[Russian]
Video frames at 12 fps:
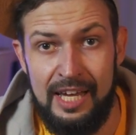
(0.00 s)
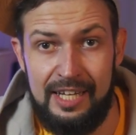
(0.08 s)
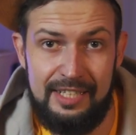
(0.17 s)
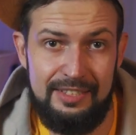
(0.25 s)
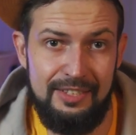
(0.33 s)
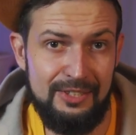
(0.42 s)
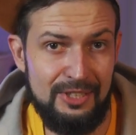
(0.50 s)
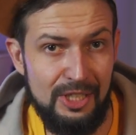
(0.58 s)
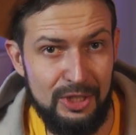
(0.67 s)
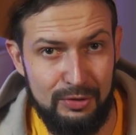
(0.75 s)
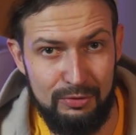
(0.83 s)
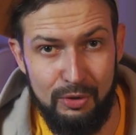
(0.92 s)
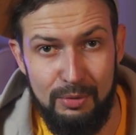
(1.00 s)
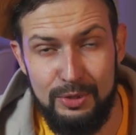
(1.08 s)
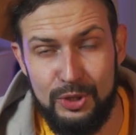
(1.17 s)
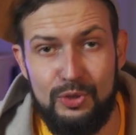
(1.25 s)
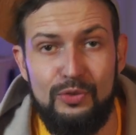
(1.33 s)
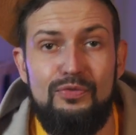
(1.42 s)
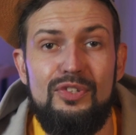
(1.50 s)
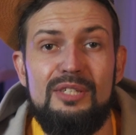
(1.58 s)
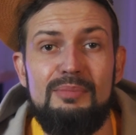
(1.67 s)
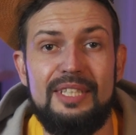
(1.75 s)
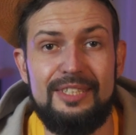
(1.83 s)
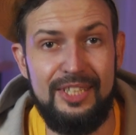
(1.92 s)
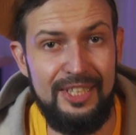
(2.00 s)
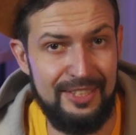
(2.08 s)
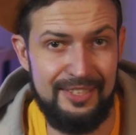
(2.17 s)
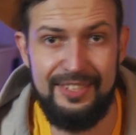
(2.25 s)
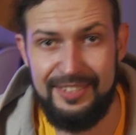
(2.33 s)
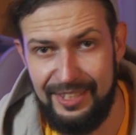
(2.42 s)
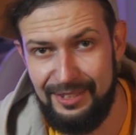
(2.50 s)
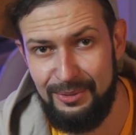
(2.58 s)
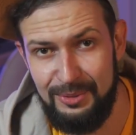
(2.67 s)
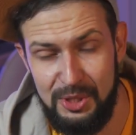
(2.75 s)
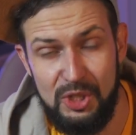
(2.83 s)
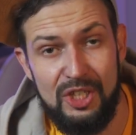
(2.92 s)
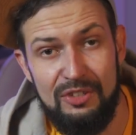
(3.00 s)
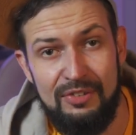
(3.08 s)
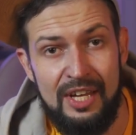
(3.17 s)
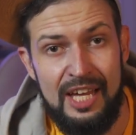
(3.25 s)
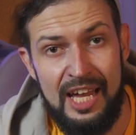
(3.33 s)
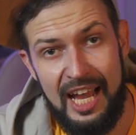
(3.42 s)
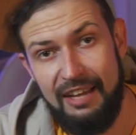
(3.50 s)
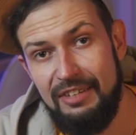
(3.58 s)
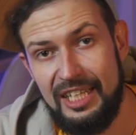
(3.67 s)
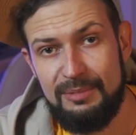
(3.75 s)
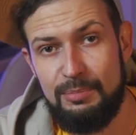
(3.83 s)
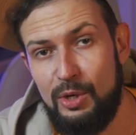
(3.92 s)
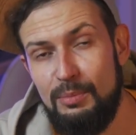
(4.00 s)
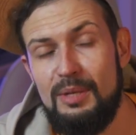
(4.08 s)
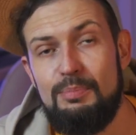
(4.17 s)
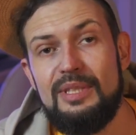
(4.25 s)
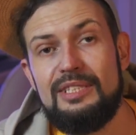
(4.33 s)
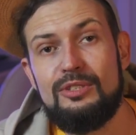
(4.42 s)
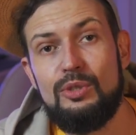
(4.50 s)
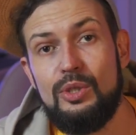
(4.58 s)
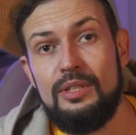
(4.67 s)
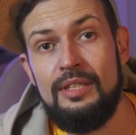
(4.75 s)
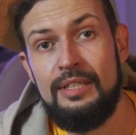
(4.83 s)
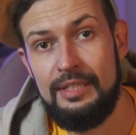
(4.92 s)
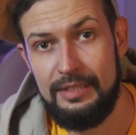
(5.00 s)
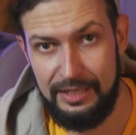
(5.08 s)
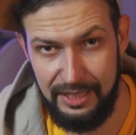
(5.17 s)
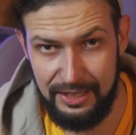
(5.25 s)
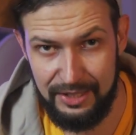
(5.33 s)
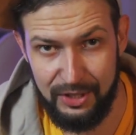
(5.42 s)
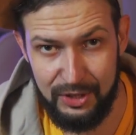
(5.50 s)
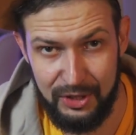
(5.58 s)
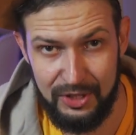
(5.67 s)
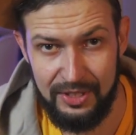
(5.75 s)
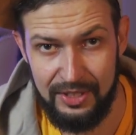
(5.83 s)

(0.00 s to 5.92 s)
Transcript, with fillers: Разница лишь в том, что в Фигме 300 сотрудников, а в «Газпроме» 500 тысяч.